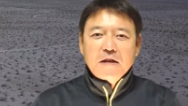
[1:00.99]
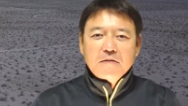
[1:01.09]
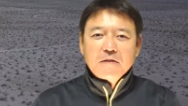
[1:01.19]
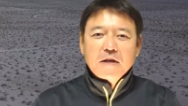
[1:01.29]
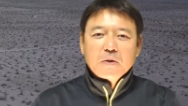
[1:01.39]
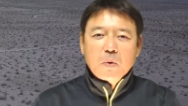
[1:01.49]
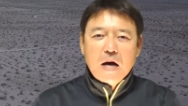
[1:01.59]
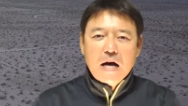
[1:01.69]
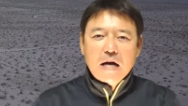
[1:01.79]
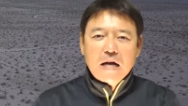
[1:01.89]
撮影と
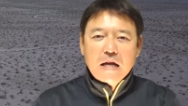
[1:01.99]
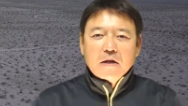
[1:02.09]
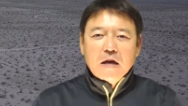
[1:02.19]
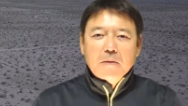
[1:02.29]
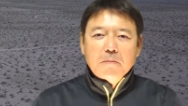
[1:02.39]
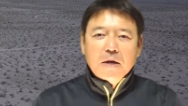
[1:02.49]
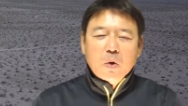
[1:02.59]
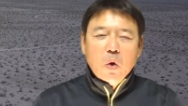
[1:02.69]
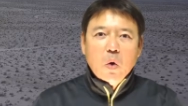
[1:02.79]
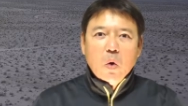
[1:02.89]
は現場
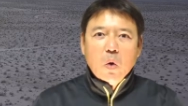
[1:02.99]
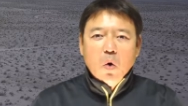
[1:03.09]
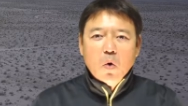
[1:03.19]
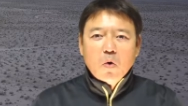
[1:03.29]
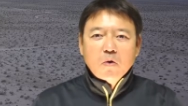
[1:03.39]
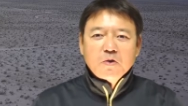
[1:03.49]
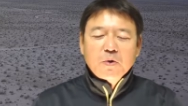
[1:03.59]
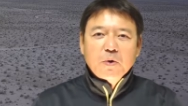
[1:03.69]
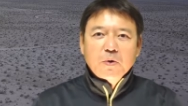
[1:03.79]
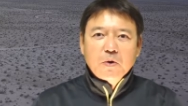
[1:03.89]
の報告書
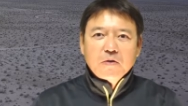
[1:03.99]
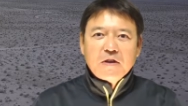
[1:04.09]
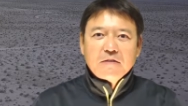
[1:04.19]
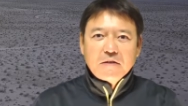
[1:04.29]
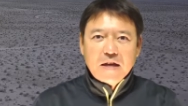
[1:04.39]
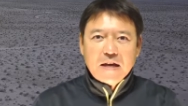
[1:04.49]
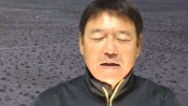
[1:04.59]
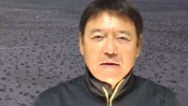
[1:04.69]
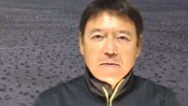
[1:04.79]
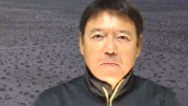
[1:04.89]
用の撮影、
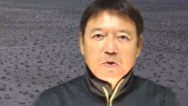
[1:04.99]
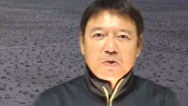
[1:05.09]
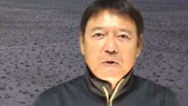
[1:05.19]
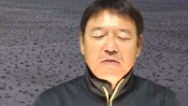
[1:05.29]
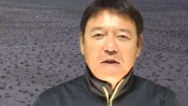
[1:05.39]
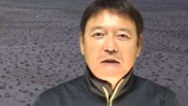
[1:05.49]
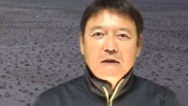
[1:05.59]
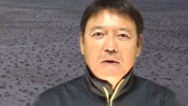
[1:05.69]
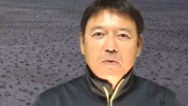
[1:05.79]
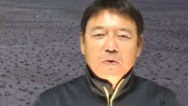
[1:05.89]
もしくは前
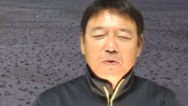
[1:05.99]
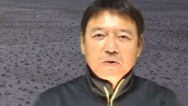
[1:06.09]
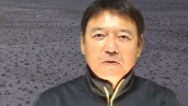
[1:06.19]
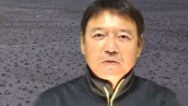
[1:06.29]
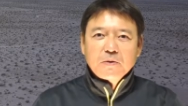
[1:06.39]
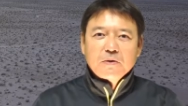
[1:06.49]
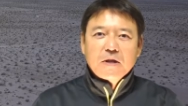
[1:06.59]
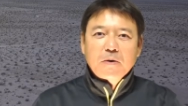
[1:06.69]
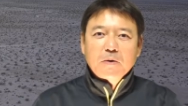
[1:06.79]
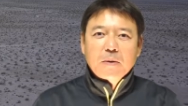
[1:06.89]
景を撮るといっ
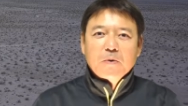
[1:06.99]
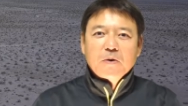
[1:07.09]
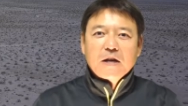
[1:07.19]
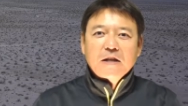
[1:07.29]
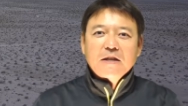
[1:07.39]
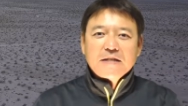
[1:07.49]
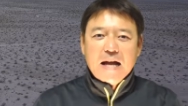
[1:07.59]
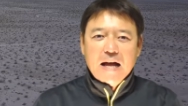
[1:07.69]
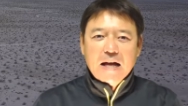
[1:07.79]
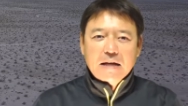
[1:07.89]
たようなものだけでし
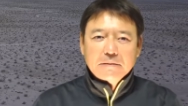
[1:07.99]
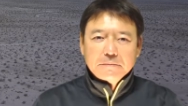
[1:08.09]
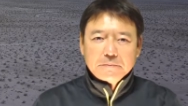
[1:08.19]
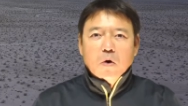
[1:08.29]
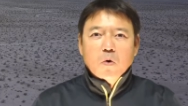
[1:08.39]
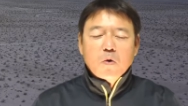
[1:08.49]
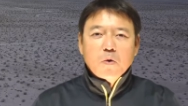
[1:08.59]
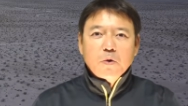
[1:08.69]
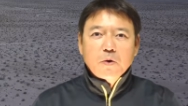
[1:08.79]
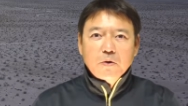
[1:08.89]
た。報
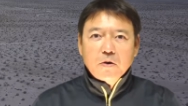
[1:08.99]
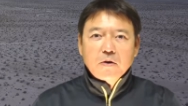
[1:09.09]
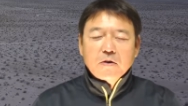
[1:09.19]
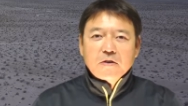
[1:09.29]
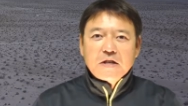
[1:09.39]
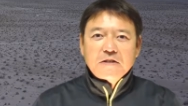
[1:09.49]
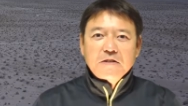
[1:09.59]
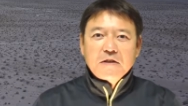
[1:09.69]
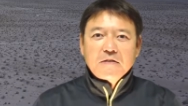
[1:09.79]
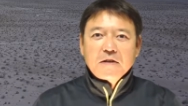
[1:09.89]
告用の写
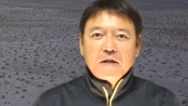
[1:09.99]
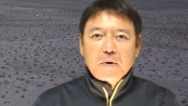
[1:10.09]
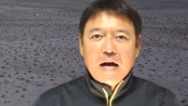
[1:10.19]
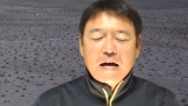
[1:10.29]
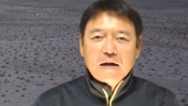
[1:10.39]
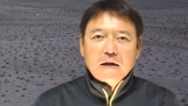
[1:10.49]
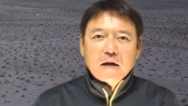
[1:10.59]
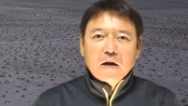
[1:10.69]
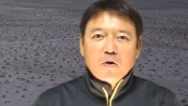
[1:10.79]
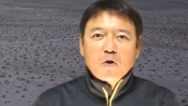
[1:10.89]
真撮影では
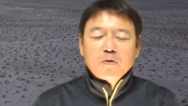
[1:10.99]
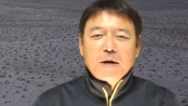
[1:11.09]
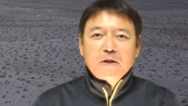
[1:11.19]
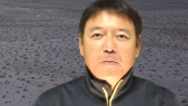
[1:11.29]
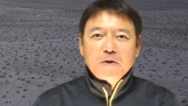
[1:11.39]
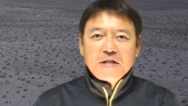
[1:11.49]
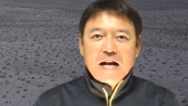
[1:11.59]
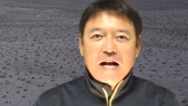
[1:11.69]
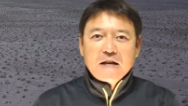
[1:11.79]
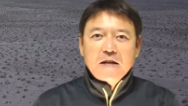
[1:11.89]
黒板の文字
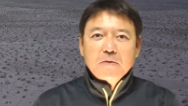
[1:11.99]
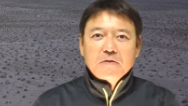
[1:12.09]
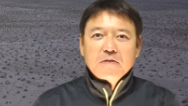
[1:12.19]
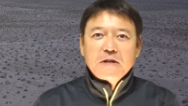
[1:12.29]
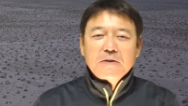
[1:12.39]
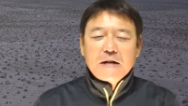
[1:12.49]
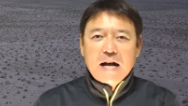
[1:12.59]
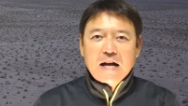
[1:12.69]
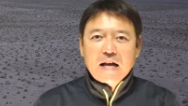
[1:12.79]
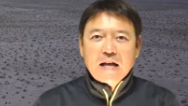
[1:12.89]
がはっきり写っている
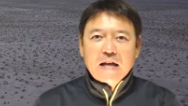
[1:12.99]
か、